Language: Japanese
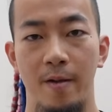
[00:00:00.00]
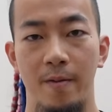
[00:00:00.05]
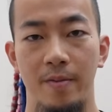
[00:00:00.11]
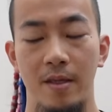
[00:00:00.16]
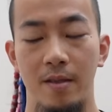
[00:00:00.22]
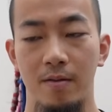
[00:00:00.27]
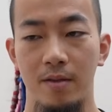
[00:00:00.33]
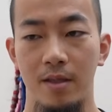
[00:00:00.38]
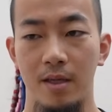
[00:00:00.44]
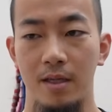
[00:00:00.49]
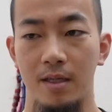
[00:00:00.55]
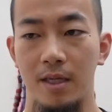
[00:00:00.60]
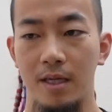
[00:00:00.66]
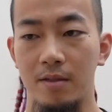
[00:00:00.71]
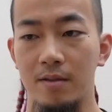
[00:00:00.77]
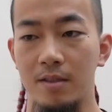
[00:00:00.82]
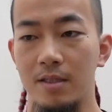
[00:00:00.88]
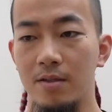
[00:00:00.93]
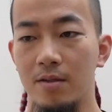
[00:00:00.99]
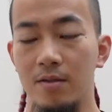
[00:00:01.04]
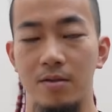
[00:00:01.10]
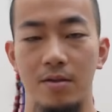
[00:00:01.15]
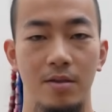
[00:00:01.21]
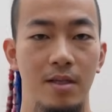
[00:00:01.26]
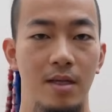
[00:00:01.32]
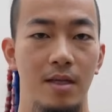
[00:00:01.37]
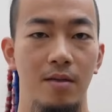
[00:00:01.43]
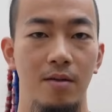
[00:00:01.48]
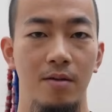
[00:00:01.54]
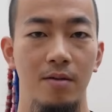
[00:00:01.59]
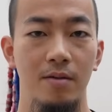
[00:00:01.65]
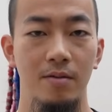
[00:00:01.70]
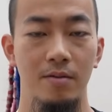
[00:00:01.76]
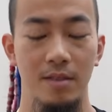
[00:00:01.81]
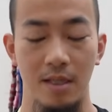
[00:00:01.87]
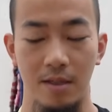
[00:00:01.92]
なので、逆にその女性
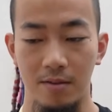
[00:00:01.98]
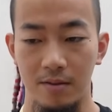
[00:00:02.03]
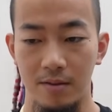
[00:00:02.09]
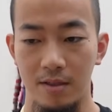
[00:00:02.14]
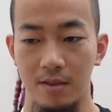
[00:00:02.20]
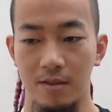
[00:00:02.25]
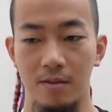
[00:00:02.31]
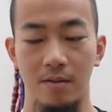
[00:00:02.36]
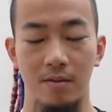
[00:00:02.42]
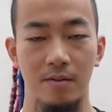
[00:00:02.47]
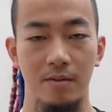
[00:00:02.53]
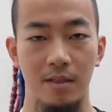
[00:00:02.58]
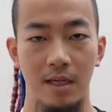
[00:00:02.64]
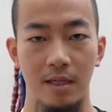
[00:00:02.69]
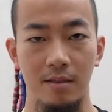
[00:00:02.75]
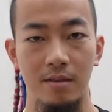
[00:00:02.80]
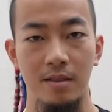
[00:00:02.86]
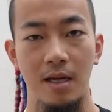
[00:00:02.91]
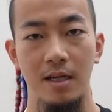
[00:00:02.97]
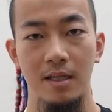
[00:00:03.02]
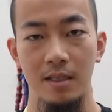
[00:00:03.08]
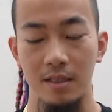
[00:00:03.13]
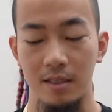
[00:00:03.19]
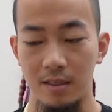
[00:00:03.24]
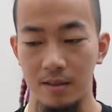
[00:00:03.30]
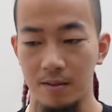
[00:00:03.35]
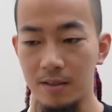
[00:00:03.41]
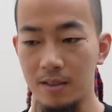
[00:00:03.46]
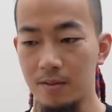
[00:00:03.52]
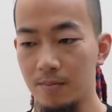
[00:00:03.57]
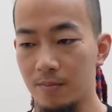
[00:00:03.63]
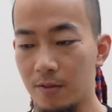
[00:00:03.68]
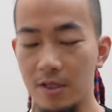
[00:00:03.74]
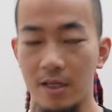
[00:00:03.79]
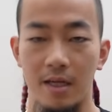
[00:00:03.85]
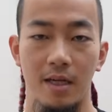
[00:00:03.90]
のスタッフいると逆な
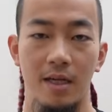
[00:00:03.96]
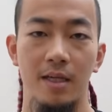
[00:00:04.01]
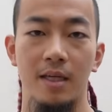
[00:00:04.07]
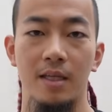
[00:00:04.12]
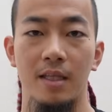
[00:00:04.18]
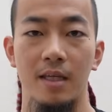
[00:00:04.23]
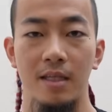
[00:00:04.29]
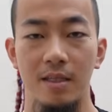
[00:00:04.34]
盛り上がり方